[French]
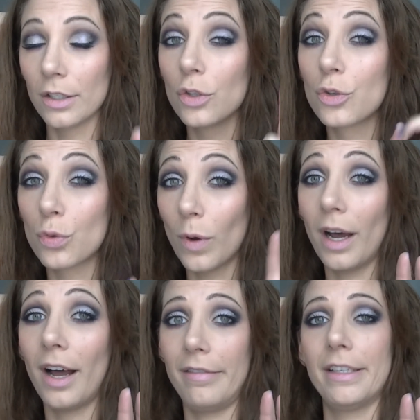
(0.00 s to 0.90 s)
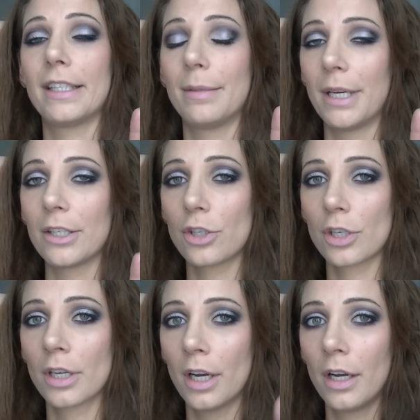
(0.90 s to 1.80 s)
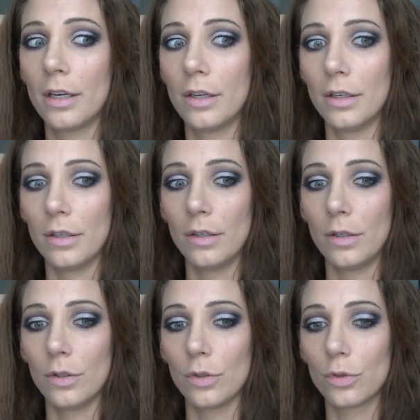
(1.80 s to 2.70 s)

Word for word: soit avec des mèches euh,